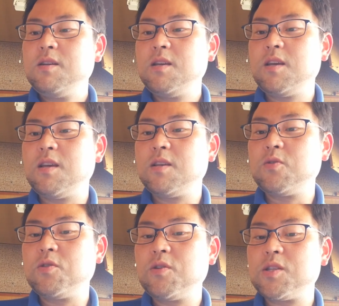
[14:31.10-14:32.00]
そういう
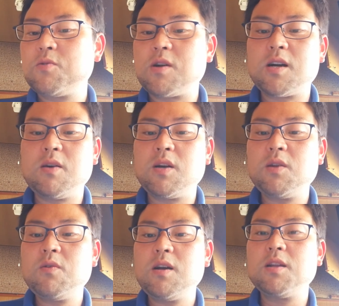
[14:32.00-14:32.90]
人たちの関わり
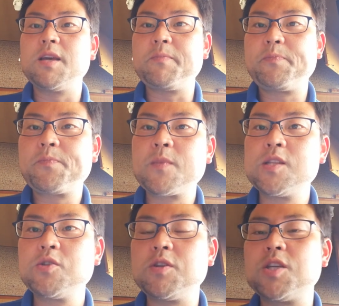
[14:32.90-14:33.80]
の中で
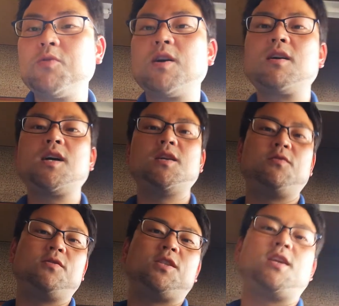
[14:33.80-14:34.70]
徐々に人が回
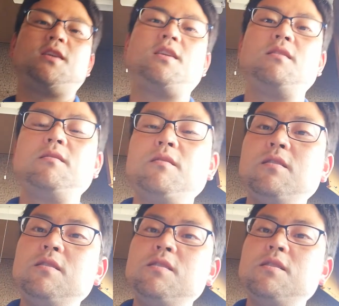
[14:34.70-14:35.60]
復して
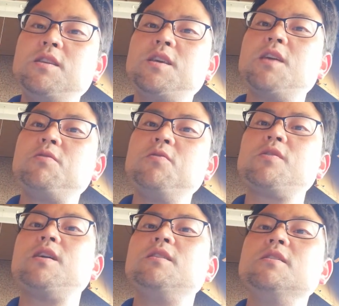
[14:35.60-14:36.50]
いけるよう
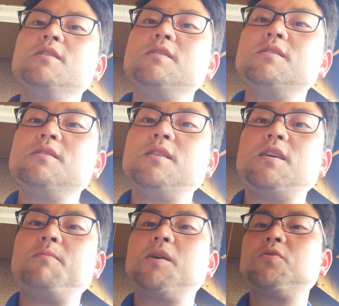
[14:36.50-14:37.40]
な
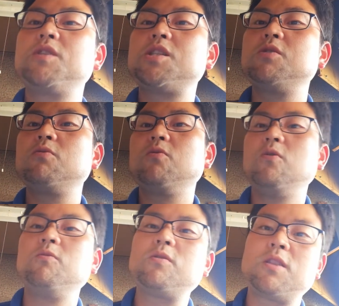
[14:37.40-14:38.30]
場所にしようと
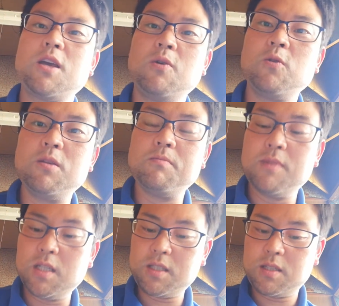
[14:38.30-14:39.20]
思っており
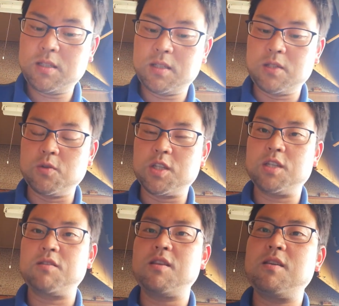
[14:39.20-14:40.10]
ます。そ
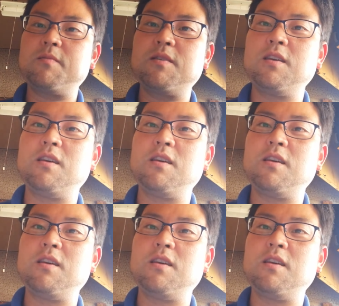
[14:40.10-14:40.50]
して、